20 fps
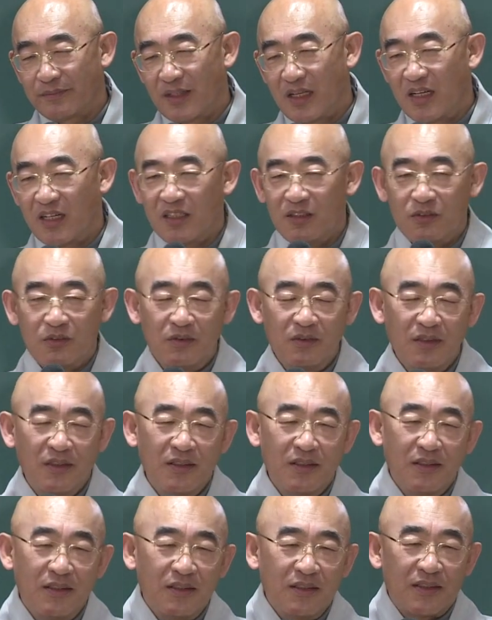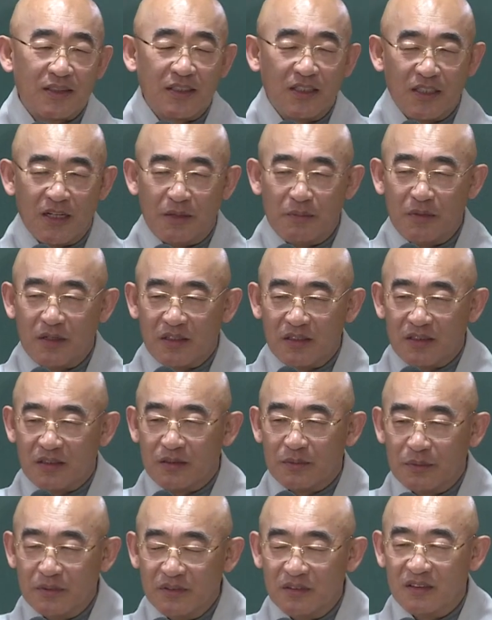그래도 그나마
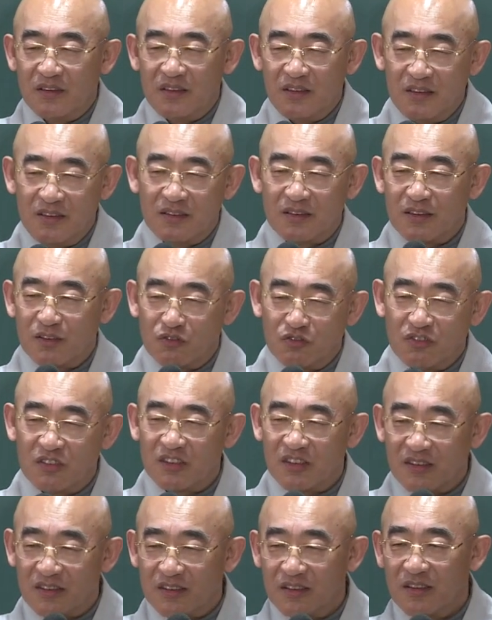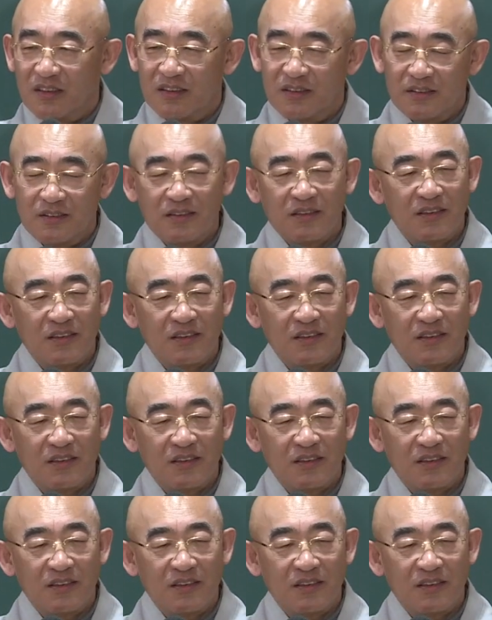여러분들이 있어 주셔서